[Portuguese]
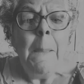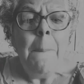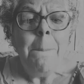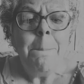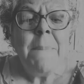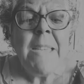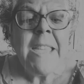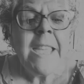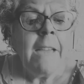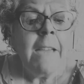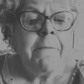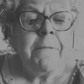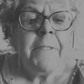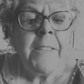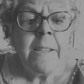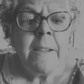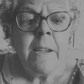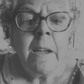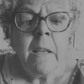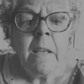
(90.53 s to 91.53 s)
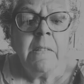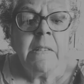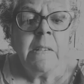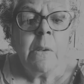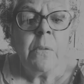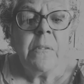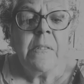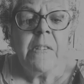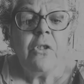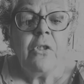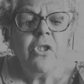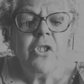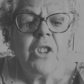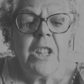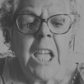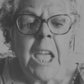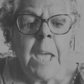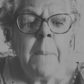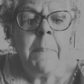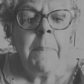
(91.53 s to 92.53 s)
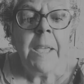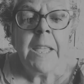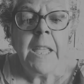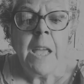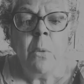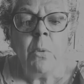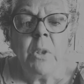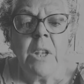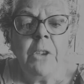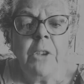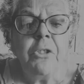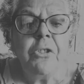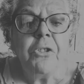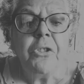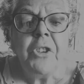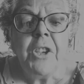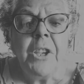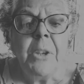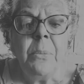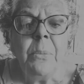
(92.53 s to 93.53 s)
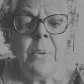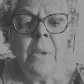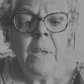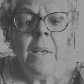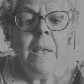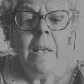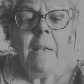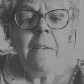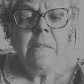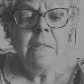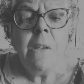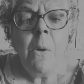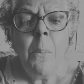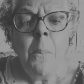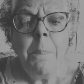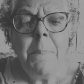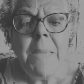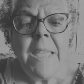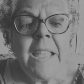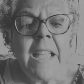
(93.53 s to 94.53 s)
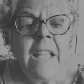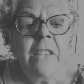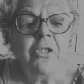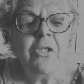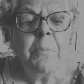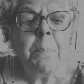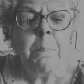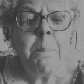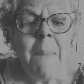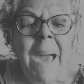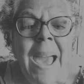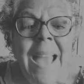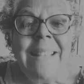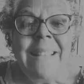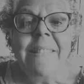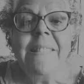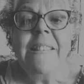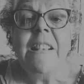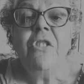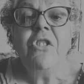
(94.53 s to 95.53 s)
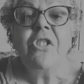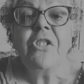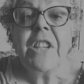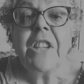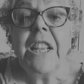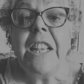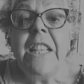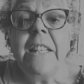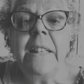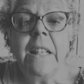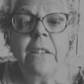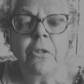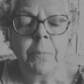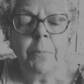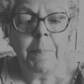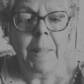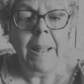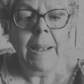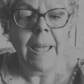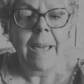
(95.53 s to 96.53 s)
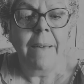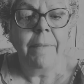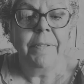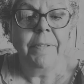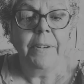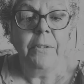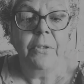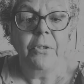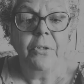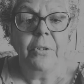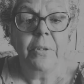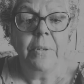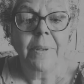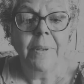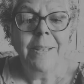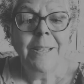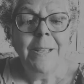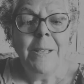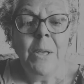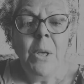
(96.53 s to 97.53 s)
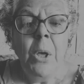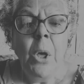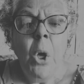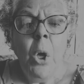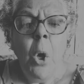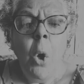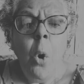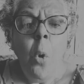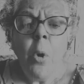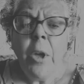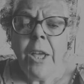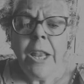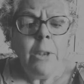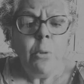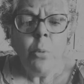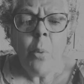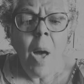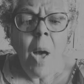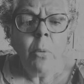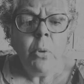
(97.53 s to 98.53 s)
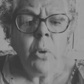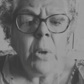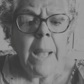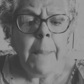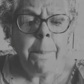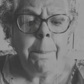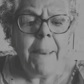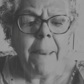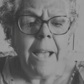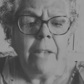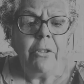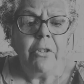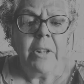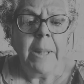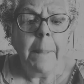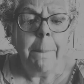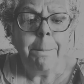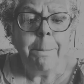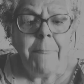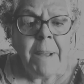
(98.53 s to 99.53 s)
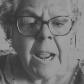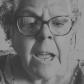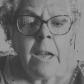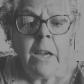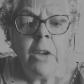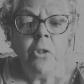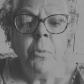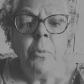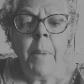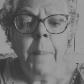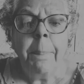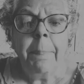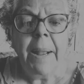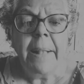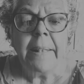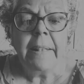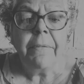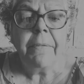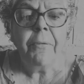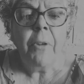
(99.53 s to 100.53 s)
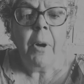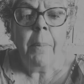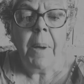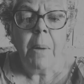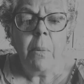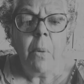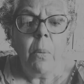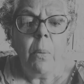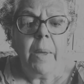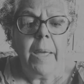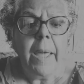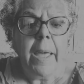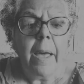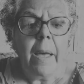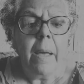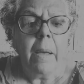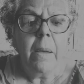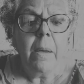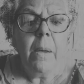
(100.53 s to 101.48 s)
Minha vingança ao sistema e ao destino são minhas mais escritas palavras. Um grito alto na página branca de uma plataforma qualquer.